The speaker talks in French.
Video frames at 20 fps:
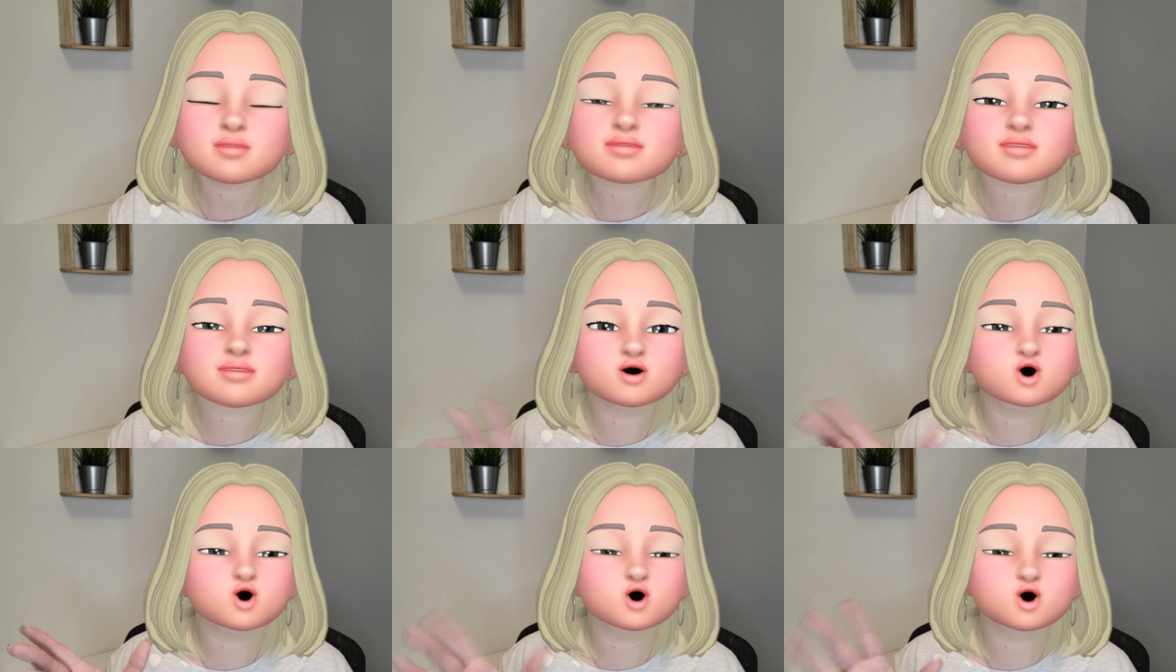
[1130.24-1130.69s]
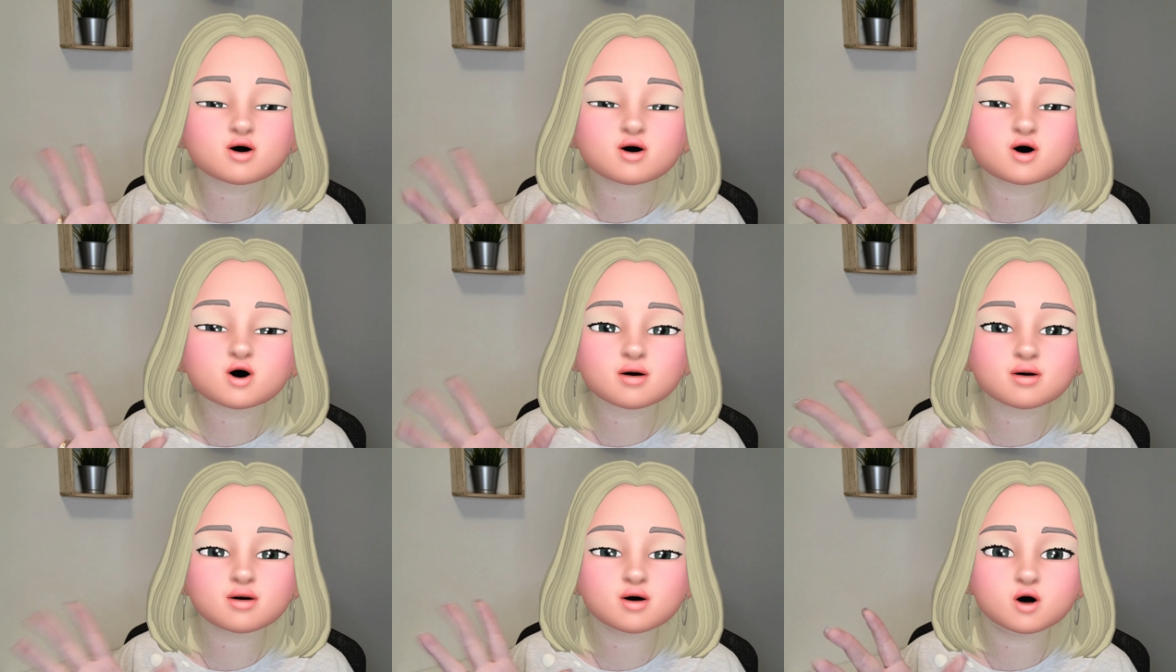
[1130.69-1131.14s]
euh,
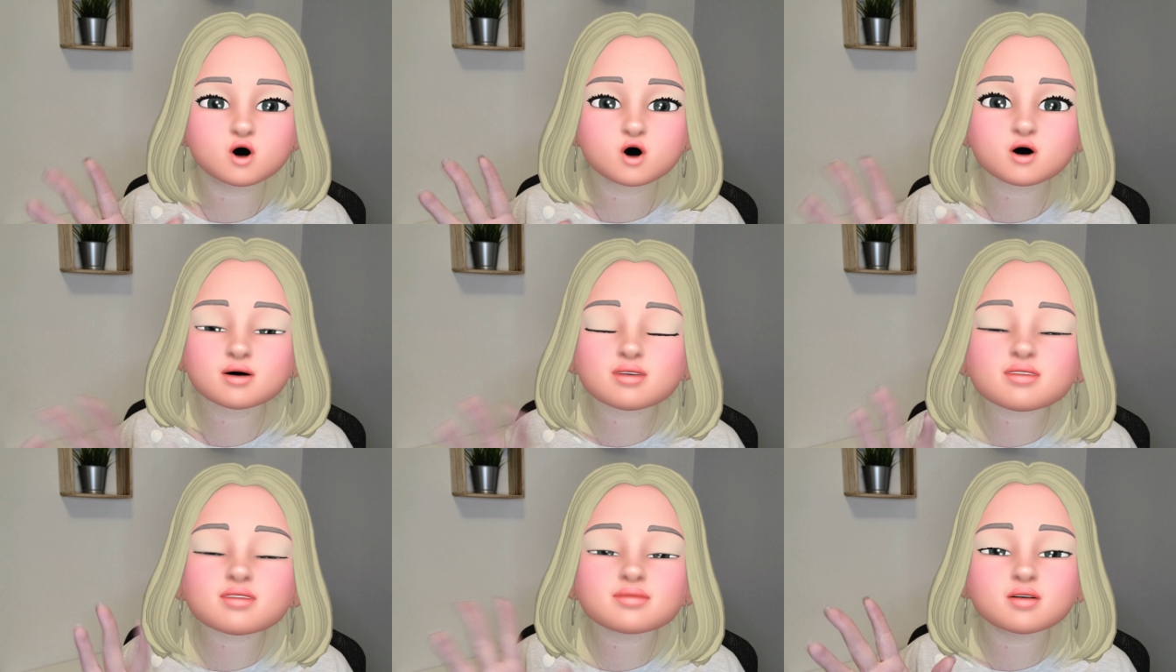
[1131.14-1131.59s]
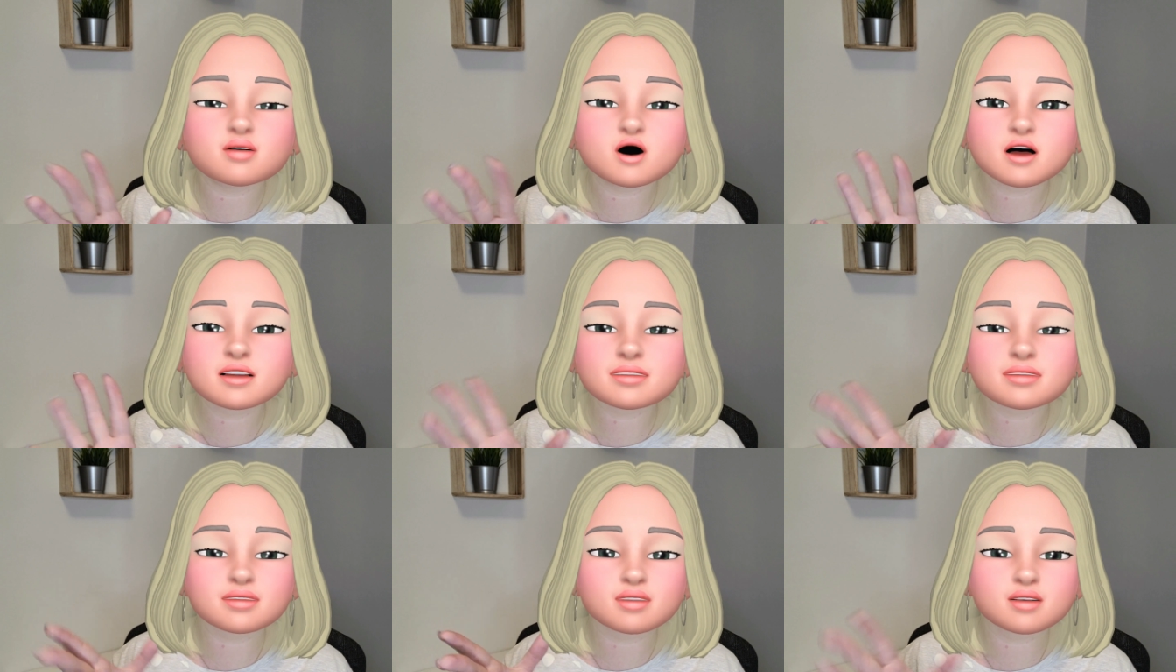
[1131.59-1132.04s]
dans le courant du
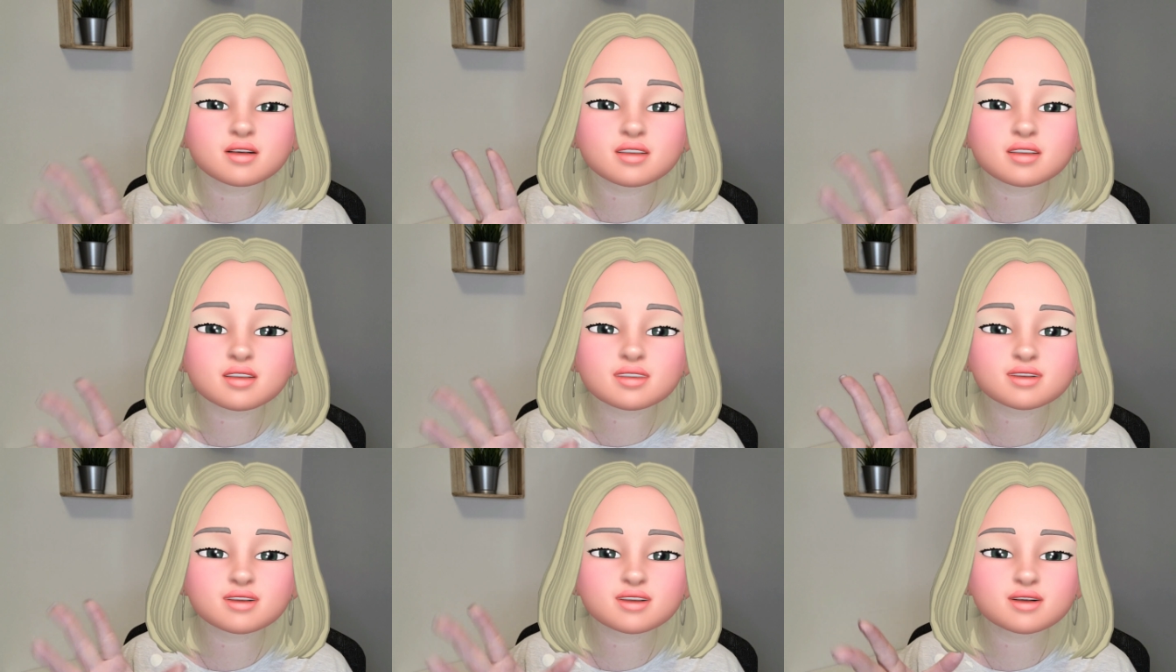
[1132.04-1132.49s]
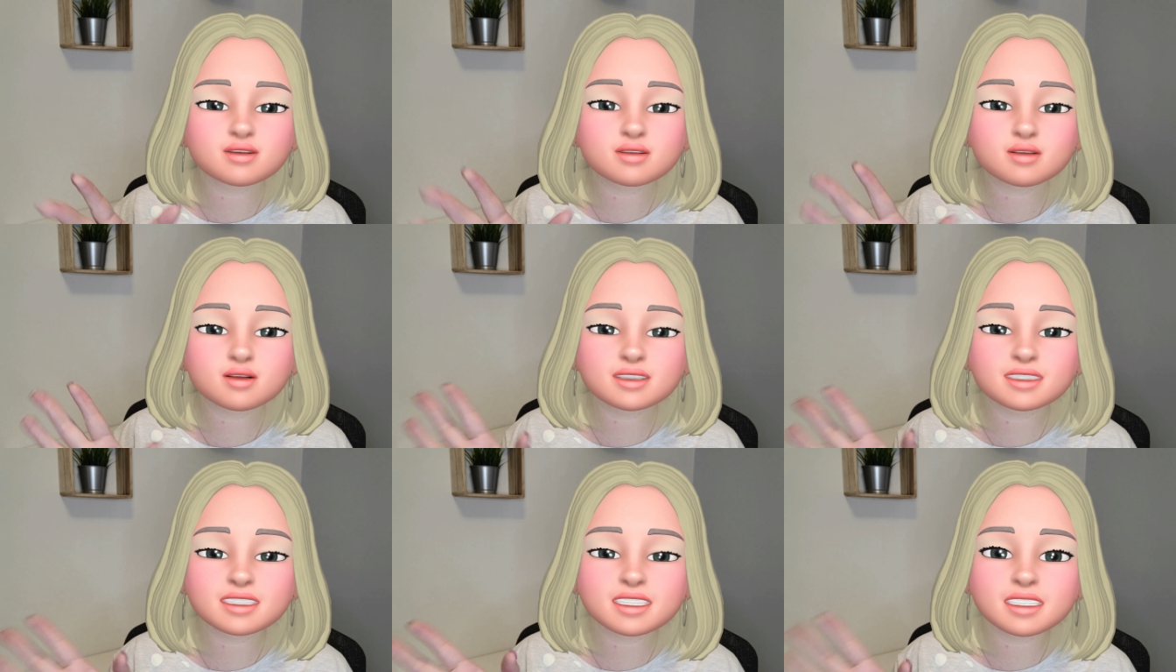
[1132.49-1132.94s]
mois de
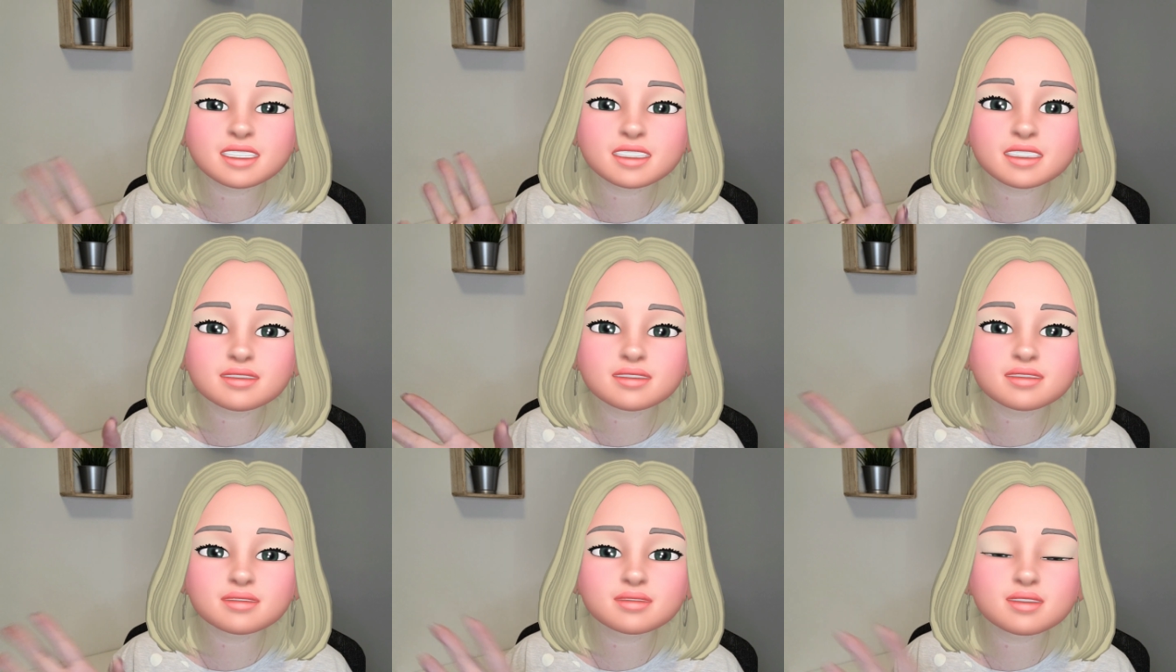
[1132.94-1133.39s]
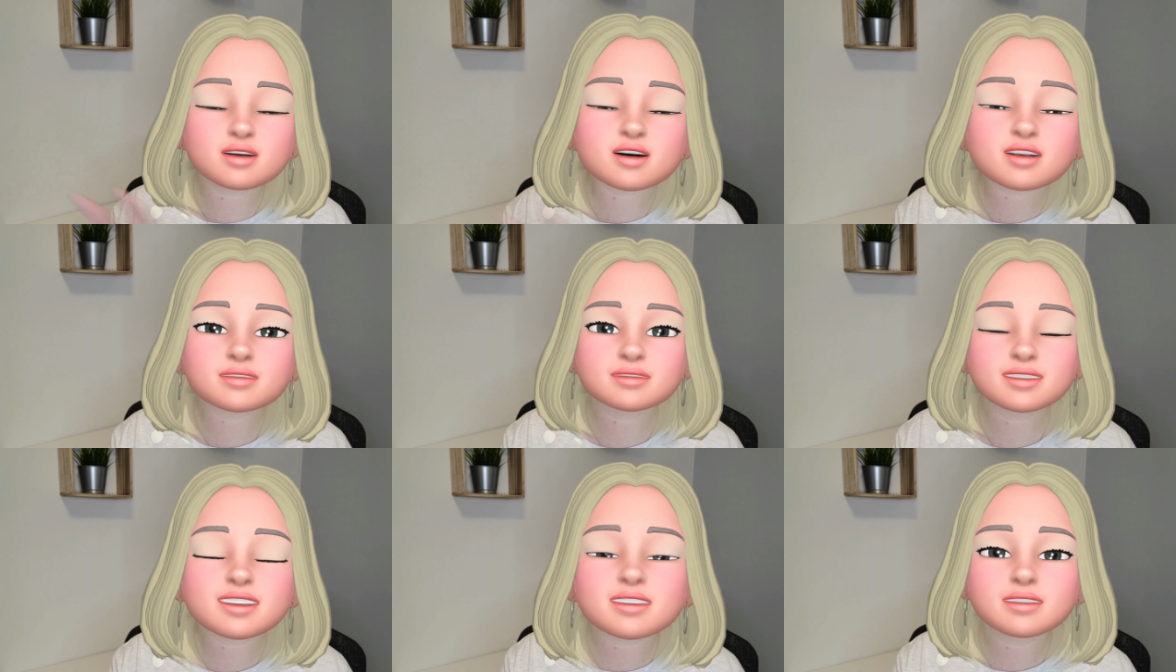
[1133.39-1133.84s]
juillet ou
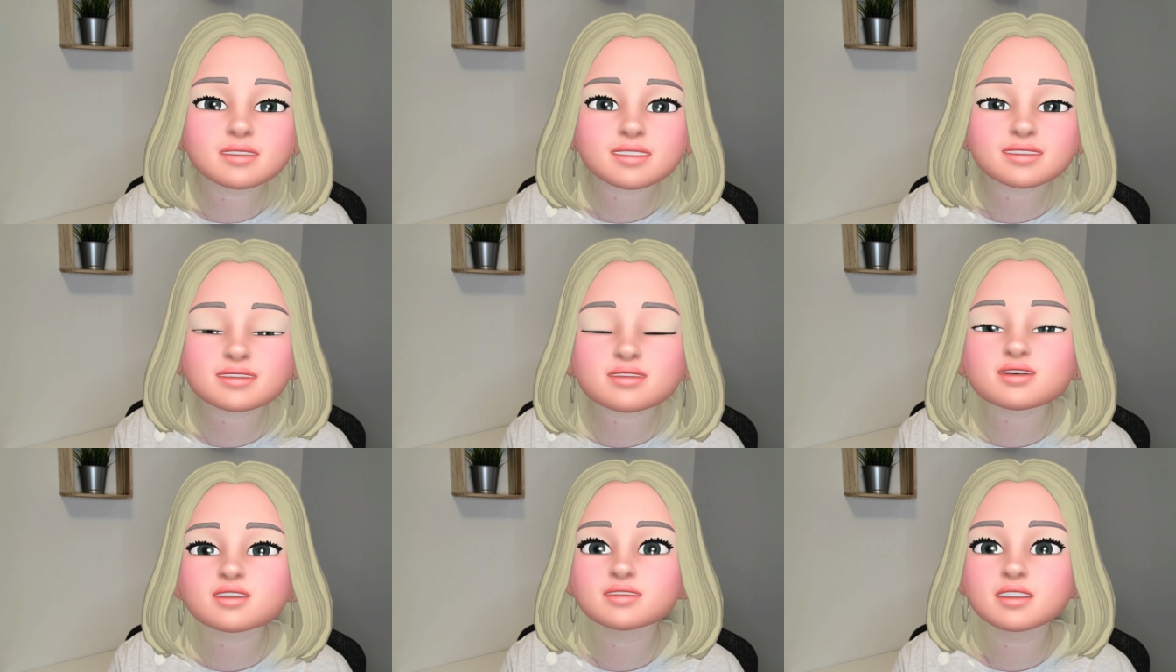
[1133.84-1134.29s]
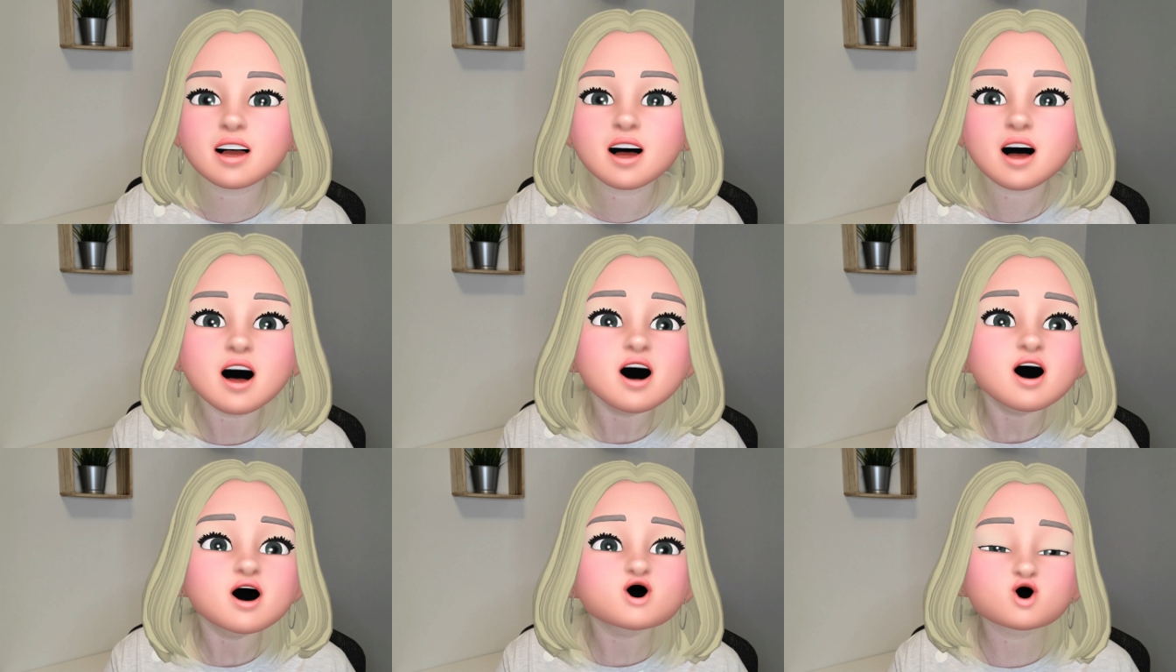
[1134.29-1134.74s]
comme ça parce que
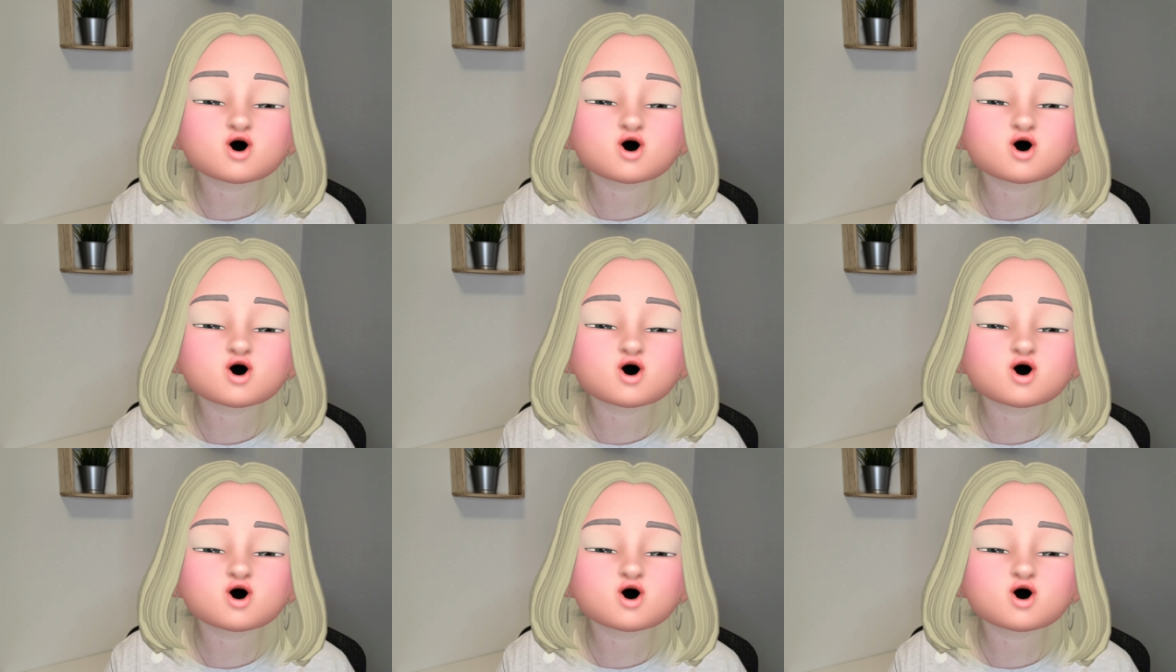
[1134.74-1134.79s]
voilà